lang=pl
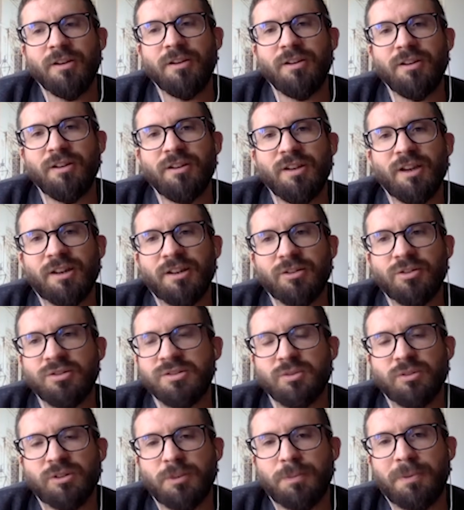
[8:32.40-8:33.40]
I, I jakie to
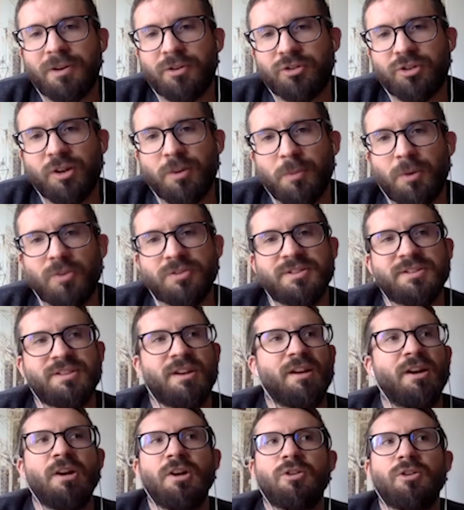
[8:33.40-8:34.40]
są te pierwsze
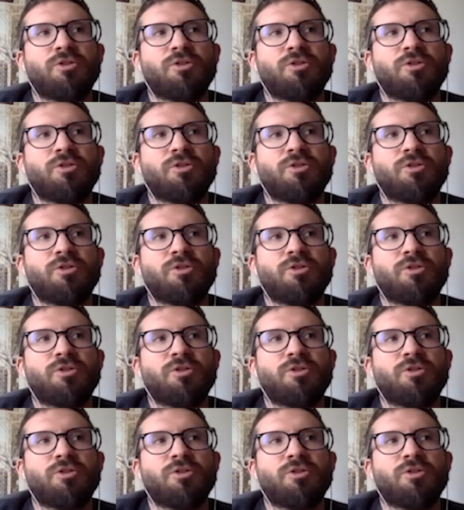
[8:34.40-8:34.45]
emocje?